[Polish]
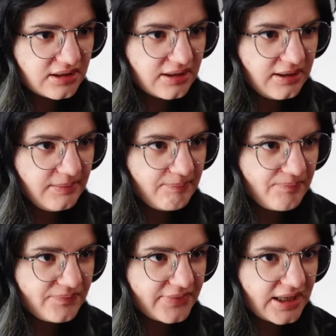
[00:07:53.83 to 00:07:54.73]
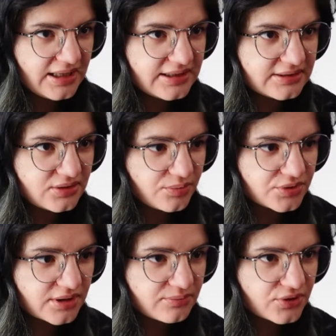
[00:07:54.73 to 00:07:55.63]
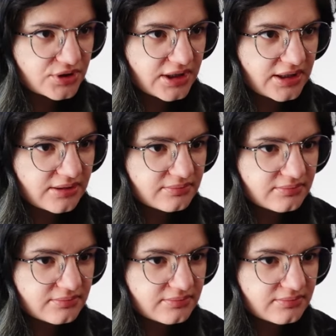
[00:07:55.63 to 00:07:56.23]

Um, ale dobrze, może...